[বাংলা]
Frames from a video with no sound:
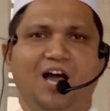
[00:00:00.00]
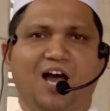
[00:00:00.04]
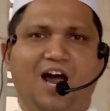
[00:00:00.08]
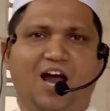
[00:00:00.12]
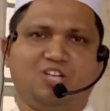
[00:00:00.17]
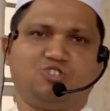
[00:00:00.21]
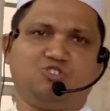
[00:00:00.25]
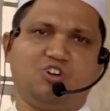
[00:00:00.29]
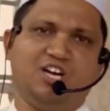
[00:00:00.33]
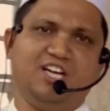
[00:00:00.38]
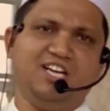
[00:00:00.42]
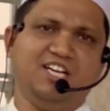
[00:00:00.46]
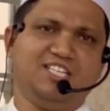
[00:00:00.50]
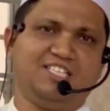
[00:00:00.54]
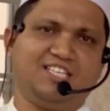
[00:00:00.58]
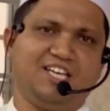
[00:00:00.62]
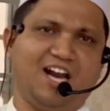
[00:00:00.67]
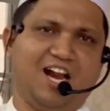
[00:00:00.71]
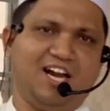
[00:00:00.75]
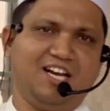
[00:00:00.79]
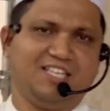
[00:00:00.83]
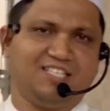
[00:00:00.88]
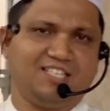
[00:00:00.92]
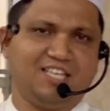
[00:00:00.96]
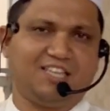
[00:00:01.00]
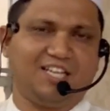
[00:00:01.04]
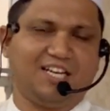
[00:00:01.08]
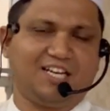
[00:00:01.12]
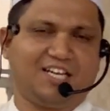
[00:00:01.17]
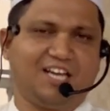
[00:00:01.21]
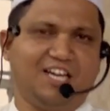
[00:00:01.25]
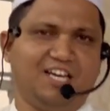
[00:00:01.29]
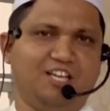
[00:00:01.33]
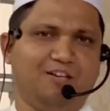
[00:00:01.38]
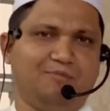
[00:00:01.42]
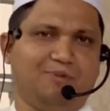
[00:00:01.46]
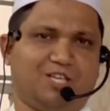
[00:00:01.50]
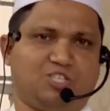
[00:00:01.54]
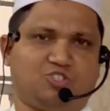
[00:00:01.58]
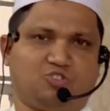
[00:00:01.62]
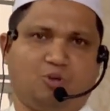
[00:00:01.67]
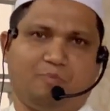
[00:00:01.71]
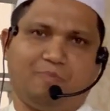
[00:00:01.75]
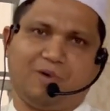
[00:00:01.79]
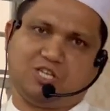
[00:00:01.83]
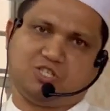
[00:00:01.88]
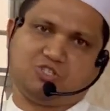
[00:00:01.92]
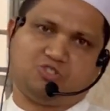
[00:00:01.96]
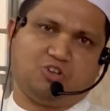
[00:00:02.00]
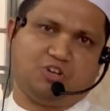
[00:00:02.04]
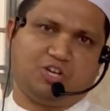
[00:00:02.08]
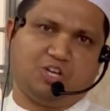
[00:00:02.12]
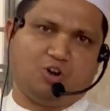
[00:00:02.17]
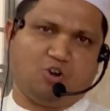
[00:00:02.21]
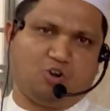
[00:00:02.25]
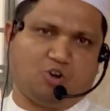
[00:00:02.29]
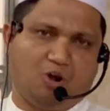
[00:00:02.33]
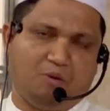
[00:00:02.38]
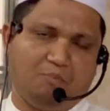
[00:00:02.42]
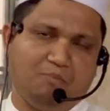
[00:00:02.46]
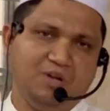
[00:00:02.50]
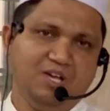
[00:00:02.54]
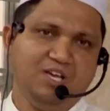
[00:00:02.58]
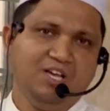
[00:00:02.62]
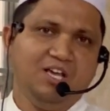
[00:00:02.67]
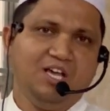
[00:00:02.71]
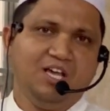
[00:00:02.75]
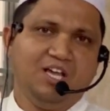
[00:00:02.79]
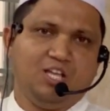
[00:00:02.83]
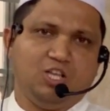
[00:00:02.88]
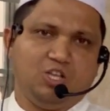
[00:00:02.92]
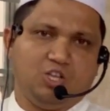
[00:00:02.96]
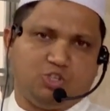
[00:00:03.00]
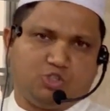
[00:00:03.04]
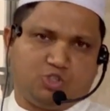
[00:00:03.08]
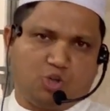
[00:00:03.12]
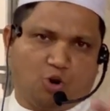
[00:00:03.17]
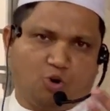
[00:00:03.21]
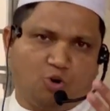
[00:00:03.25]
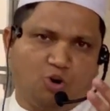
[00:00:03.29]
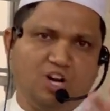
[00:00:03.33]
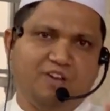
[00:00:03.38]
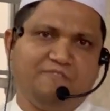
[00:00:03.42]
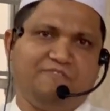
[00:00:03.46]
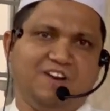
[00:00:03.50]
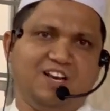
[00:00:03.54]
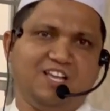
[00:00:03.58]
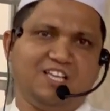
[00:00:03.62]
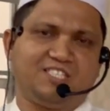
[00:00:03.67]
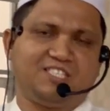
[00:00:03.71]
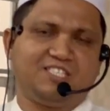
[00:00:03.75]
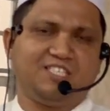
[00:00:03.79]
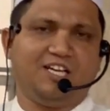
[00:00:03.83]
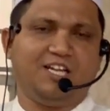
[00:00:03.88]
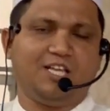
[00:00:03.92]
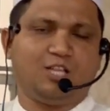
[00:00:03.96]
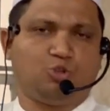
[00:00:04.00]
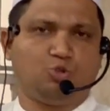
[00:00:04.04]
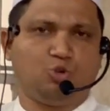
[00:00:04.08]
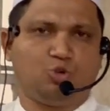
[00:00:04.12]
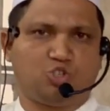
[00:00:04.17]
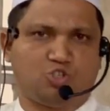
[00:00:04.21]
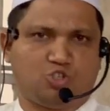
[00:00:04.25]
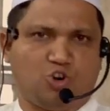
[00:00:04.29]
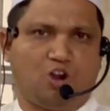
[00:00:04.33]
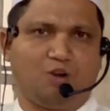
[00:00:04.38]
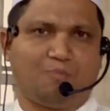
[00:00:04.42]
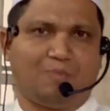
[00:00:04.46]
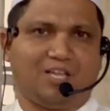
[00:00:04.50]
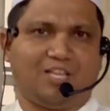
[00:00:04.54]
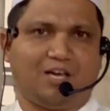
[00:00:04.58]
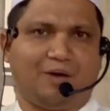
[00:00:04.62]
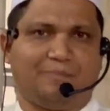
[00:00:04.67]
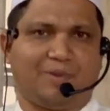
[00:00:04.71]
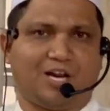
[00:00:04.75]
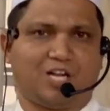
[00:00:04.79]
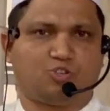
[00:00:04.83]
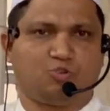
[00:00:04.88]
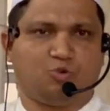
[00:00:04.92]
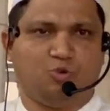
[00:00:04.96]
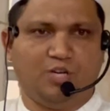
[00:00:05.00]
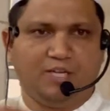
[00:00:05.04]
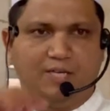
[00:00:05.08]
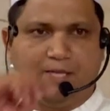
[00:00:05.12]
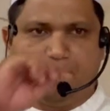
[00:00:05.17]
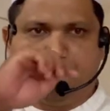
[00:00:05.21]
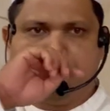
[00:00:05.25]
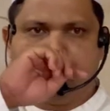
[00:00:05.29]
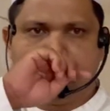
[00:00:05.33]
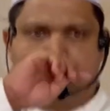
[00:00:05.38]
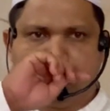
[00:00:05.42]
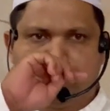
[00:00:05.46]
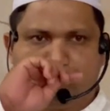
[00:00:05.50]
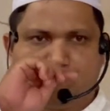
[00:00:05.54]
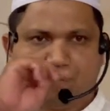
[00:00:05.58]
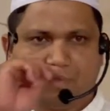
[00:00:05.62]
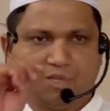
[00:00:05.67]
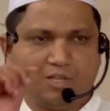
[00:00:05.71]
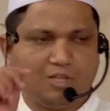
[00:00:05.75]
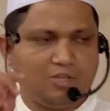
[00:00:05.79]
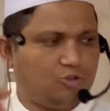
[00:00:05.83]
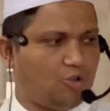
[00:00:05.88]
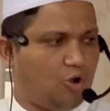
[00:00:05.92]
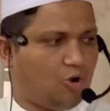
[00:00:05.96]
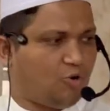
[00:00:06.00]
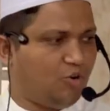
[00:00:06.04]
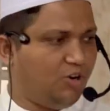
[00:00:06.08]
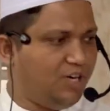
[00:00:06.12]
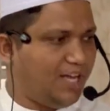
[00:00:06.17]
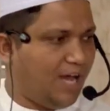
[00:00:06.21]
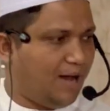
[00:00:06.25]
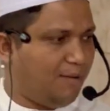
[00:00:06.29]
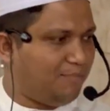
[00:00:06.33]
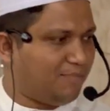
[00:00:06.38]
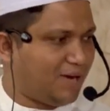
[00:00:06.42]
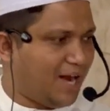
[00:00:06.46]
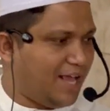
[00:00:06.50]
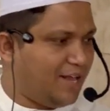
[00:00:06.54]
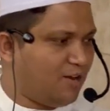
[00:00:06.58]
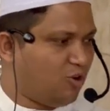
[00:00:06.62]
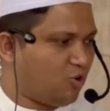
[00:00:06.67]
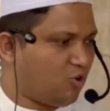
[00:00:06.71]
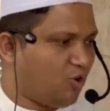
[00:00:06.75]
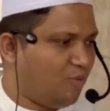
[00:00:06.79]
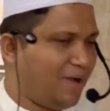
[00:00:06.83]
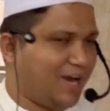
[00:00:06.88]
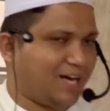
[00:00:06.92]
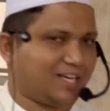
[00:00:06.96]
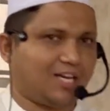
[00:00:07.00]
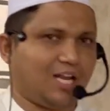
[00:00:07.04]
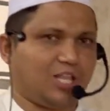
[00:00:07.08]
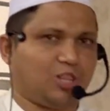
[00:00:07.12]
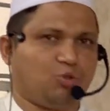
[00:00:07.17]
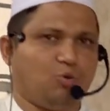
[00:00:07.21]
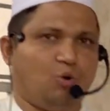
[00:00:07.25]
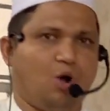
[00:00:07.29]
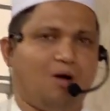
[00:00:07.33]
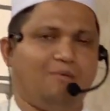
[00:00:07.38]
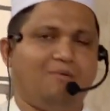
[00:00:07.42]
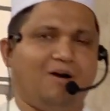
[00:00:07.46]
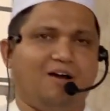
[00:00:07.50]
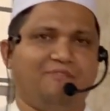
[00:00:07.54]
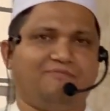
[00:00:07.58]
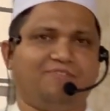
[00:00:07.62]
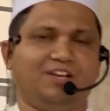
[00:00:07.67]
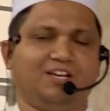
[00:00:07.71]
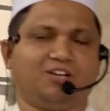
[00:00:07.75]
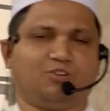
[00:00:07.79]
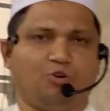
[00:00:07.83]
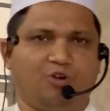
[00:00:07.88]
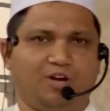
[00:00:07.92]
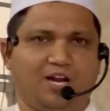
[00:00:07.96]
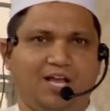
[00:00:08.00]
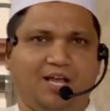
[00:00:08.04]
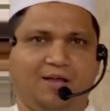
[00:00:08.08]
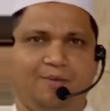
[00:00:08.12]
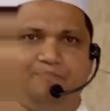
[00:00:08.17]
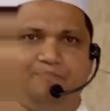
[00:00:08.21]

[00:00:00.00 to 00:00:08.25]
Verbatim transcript: আসলে নিজেরা নিজেদেরকে নিয়ে ব্যস্ত ব্যস্ত কীরকম যখনই ফিলিস্তিনের দুঃসংবাদ আমরা শুনি তখনই আমরা এরকম একটা দোয়া মাহফিল করে